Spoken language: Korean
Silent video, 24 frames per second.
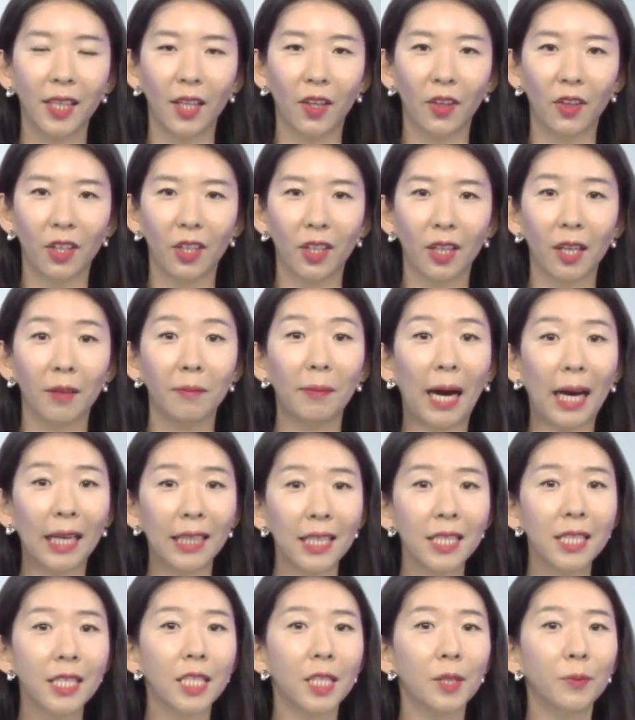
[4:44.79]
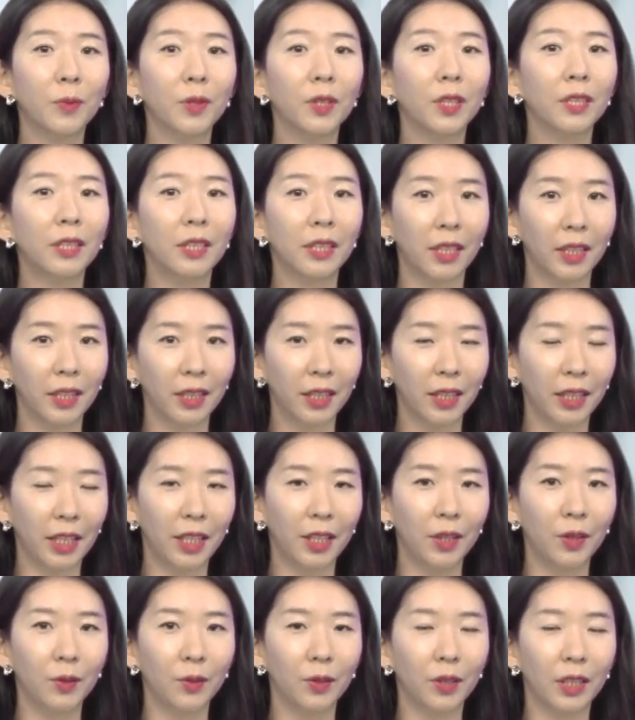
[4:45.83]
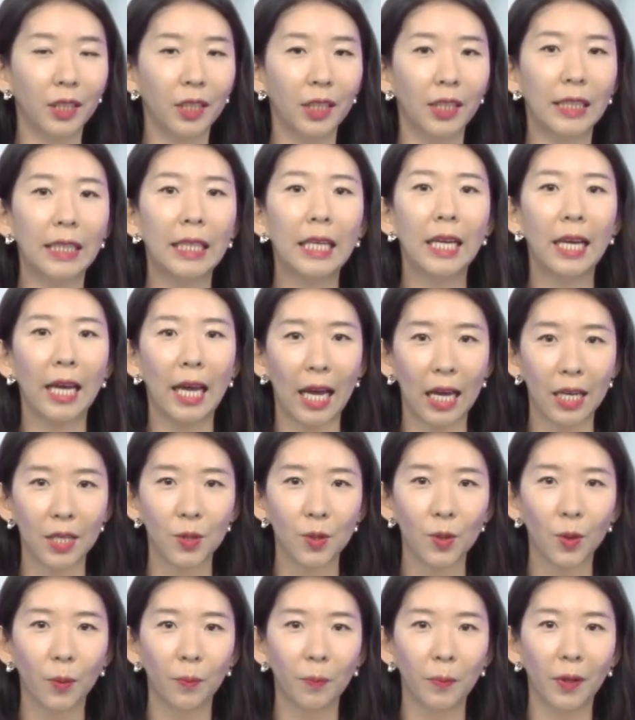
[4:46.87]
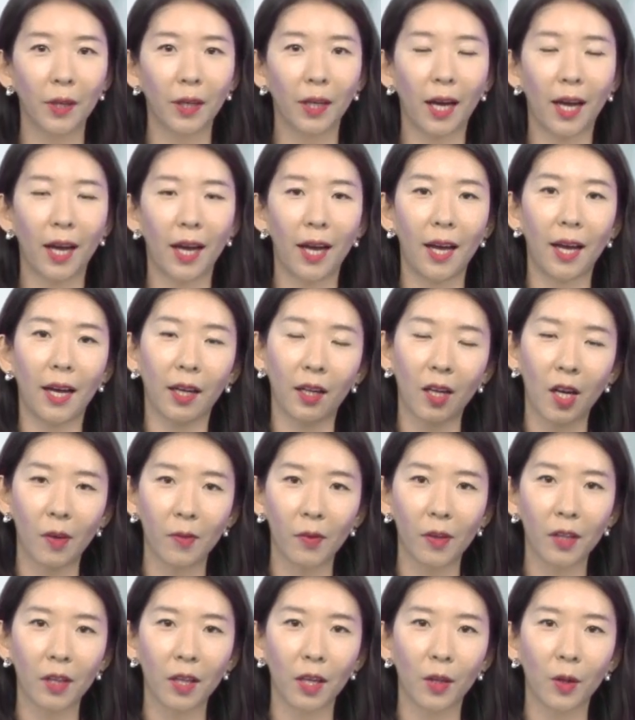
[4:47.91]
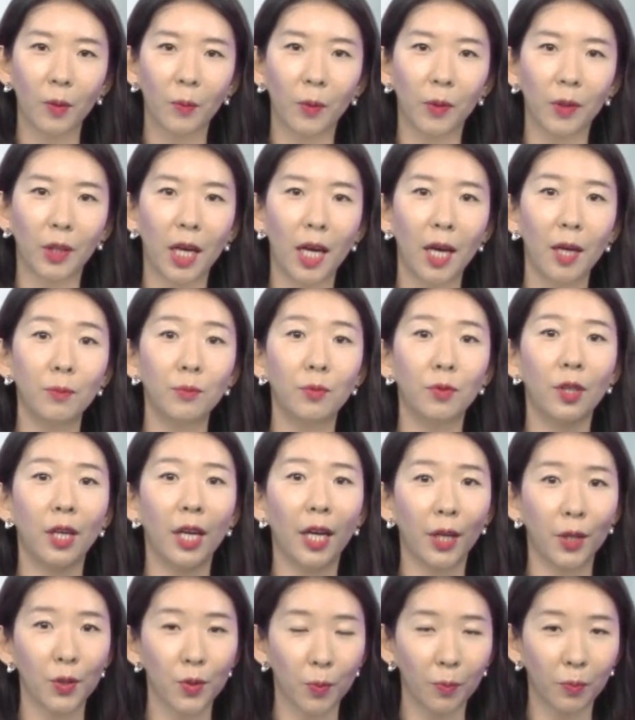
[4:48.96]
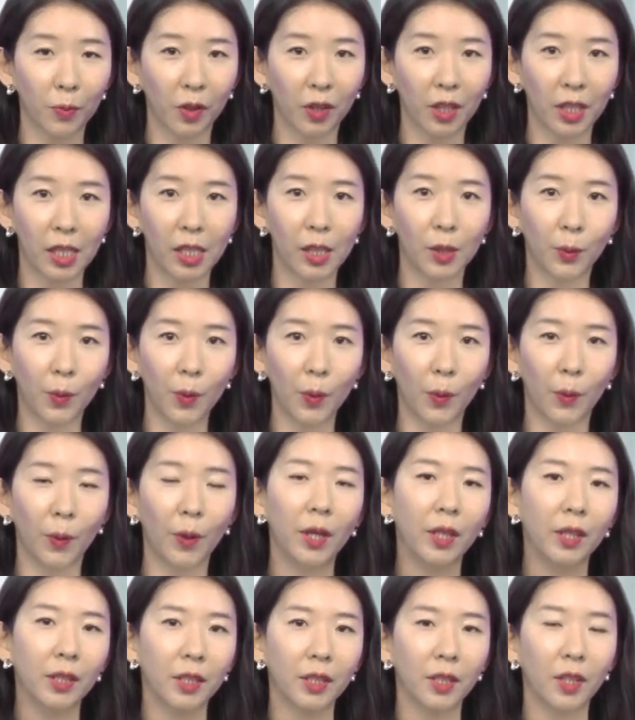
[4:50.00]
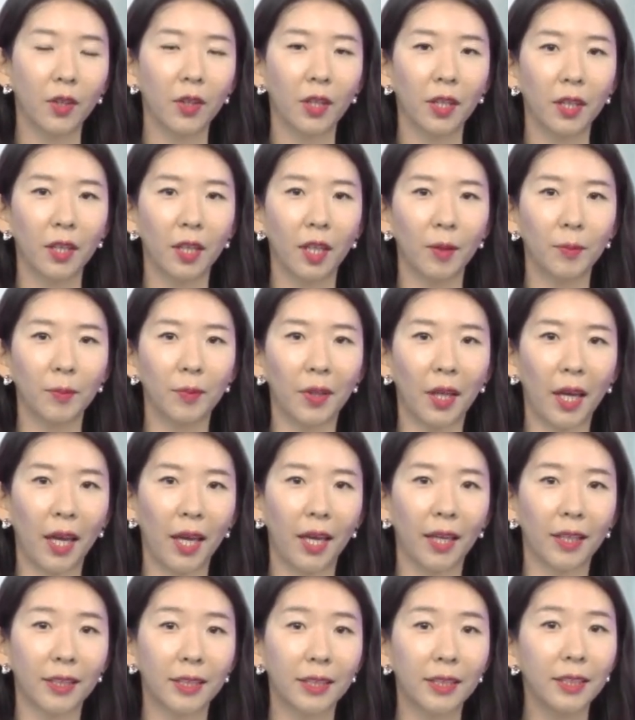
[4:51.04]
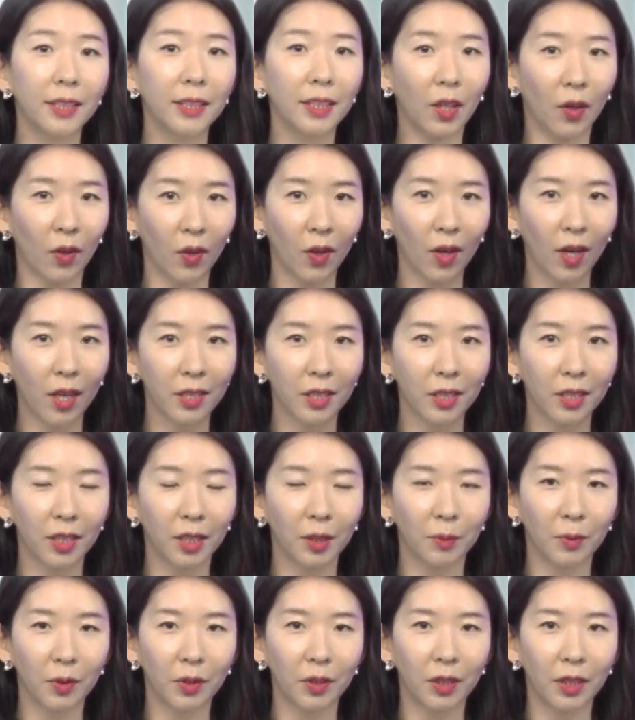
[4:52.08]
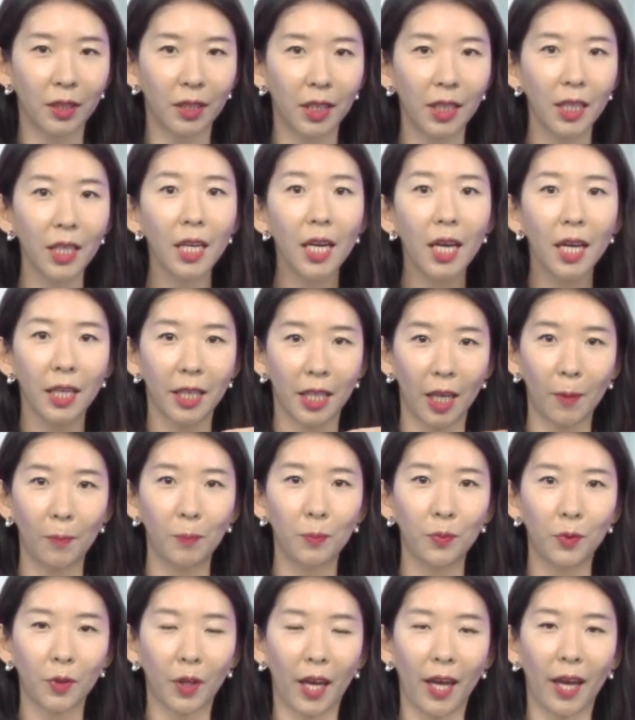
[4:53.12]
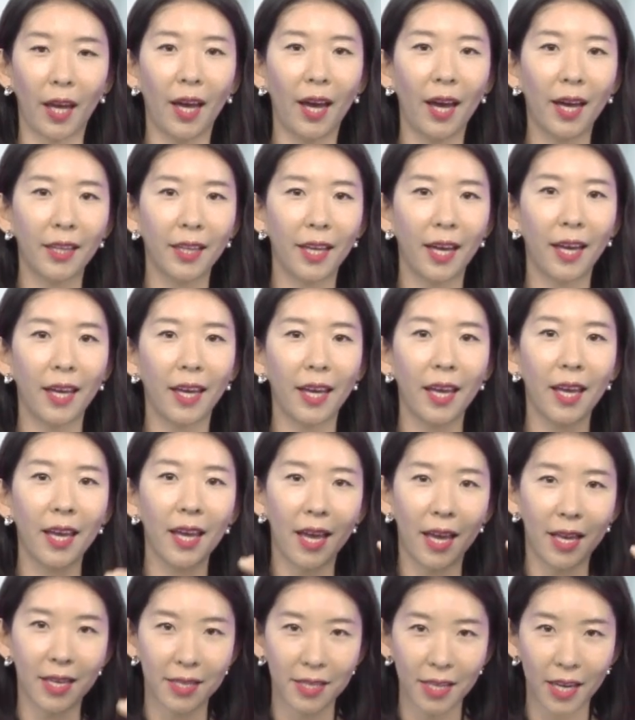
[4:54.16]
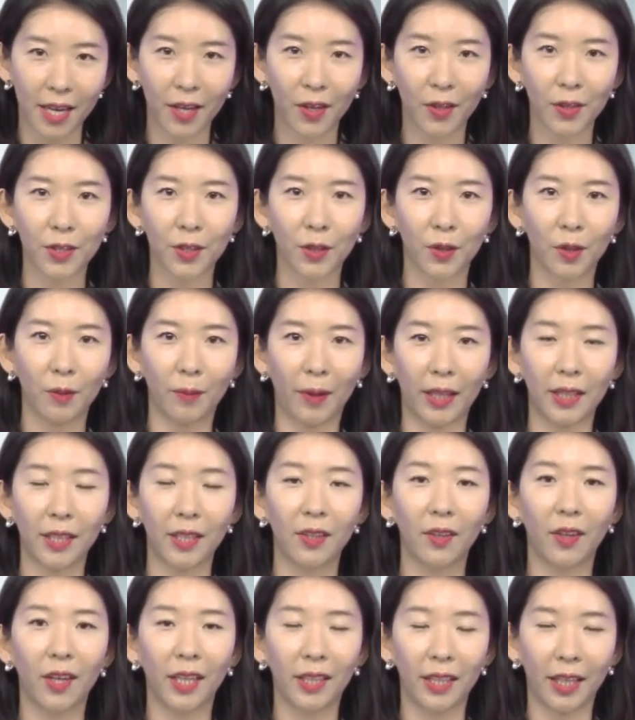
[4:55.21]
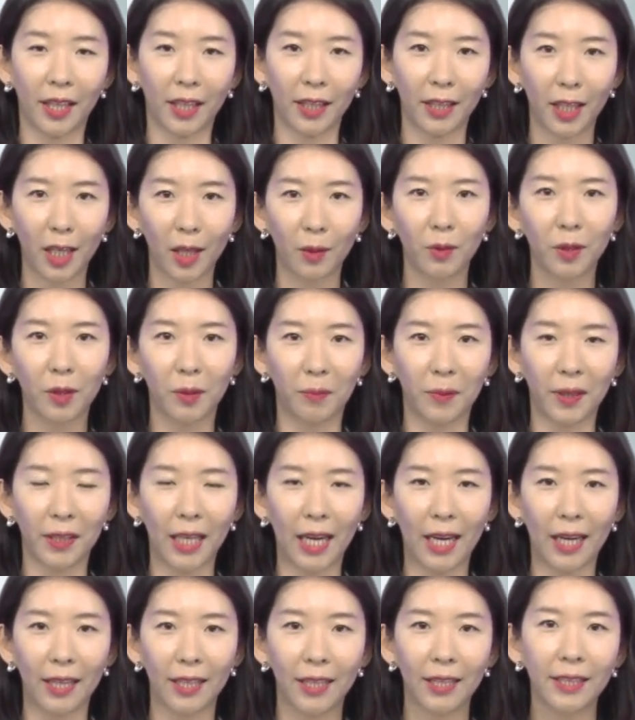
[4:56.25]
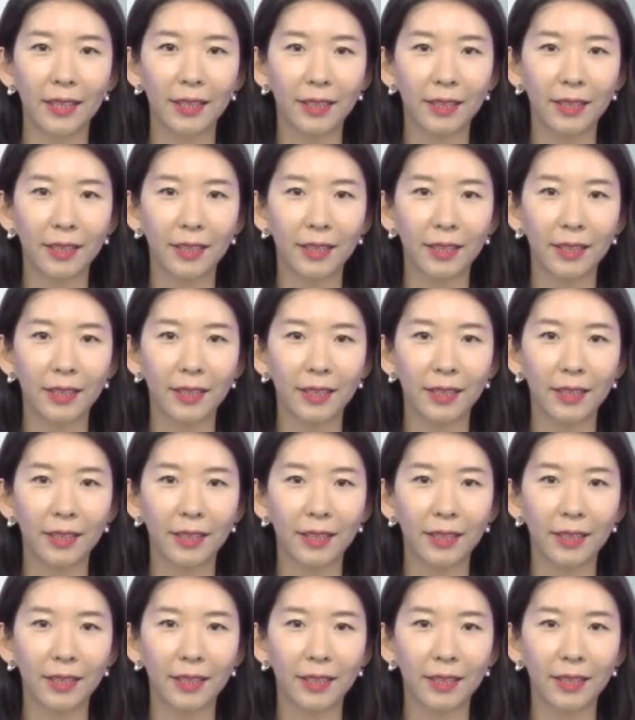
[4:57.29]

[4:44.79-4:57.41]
어, 이렇게 많은 질문을 드리는 이유는 SOP가 커버레터보다 분량이 좀 더 길고 그렇기 때문에 그 여러 가지 질문들을 예쁘게 하나의 에세이 형식으로 만들어야 되기 때문입니다.